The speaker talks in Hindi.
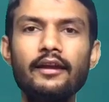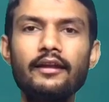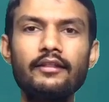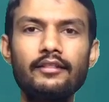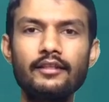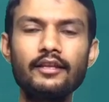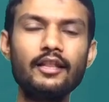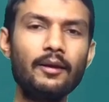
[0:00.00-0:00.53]

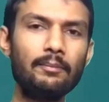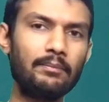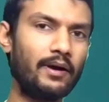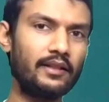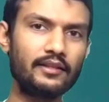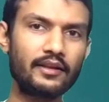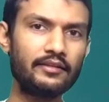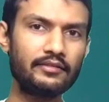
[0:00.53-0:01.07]
कि सीधे
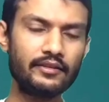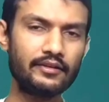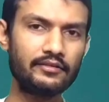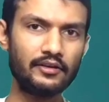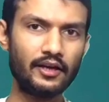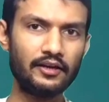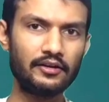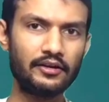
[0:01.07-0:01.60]
पंद्रह से
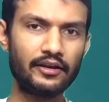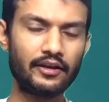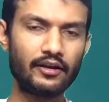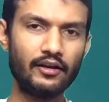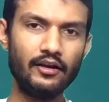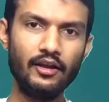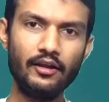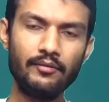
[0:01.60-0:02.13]
स्टार्ट
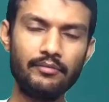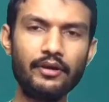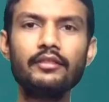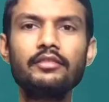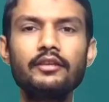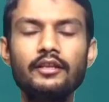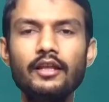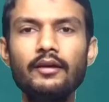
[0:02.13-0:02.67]
करेगा
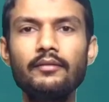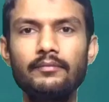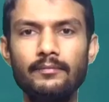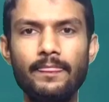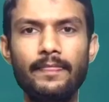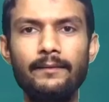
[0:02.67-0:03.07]
फिर सीधे